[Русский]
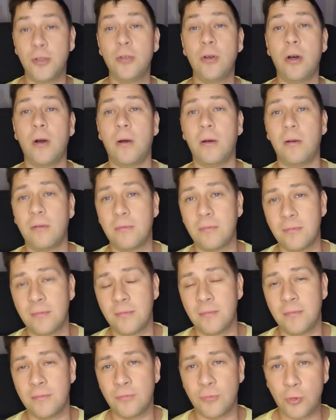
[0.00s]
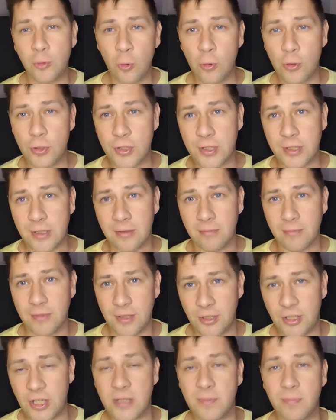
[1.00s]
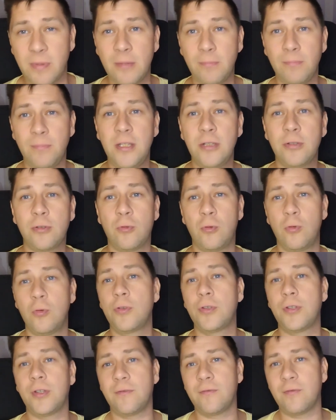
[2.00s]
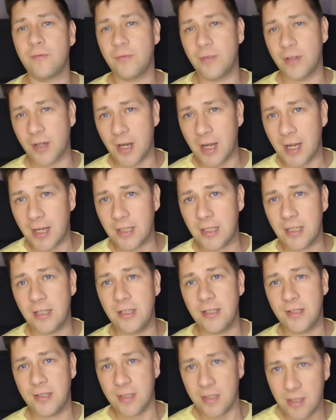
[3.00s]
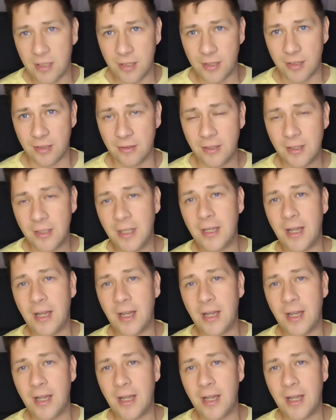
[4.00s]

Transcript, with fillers: Но Турция сейчас бомбит курдов в Ираке и Сирии.